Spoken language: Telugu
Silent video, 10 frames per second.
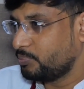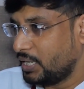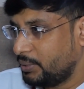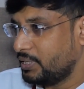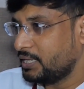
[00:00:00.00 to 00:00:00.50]

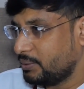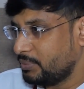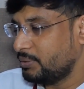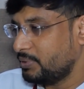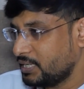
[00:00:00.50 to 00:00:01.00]
మెల్లిమెల్లిగా
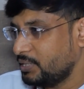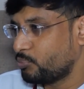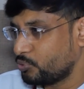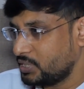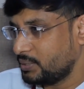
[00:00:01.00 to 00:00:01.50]
మెల్లిమెల్లిగా
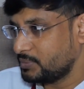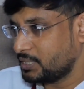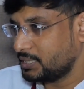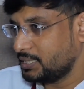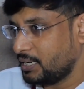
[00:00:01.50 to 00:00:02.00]
ఇంప్రూవ్ చేయడం
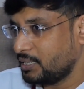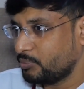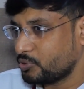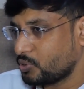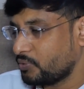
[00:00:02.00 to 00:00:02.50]
జరిగింది
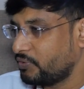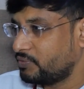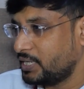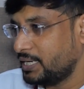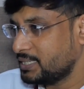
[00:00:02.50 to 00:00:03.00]
ఆల్మోస్ట్ ఒక
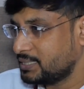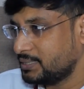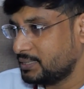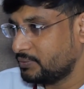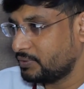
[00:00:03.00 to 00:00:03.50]
ఫిఫ్టీ డేస్
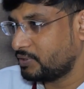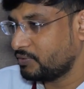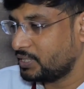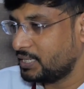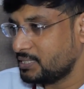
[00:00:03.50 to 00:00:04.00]
ఫిఫ్టీ
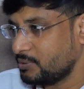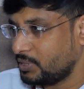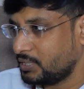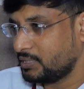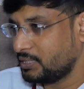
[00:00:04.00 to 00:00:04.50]
ఫైవ్ డేస్
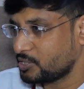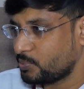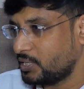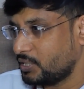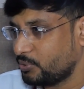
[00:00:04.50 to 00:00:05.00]
మా
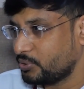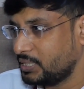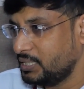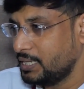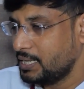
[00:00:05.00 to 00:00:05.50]
హాస్పిటల్లో
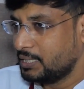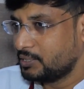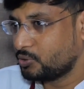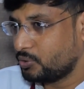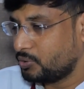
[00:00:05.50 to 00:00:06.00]
ఉంది
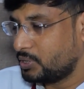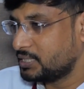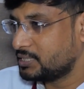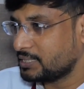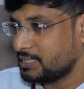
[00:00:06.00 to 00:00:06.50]
సో
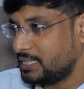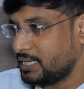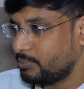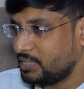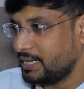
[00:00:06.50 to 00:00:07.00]
డిశ్చార్జ్ అయ్యే
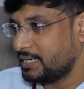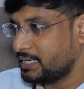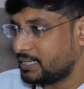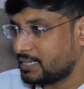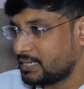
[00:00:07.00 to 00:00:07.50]
టైంకి
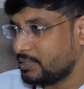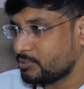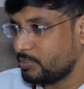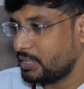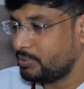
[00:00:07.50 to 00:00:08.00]
ఎయిటీన్ హండ్రెడ్
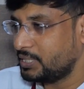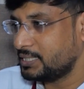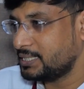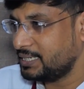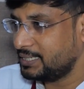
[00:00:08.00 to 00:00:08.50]
గ్రామ్స్ బేబీ
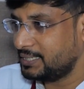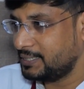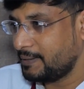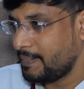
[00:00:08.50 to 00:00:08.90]
రీచ్ అయ్యి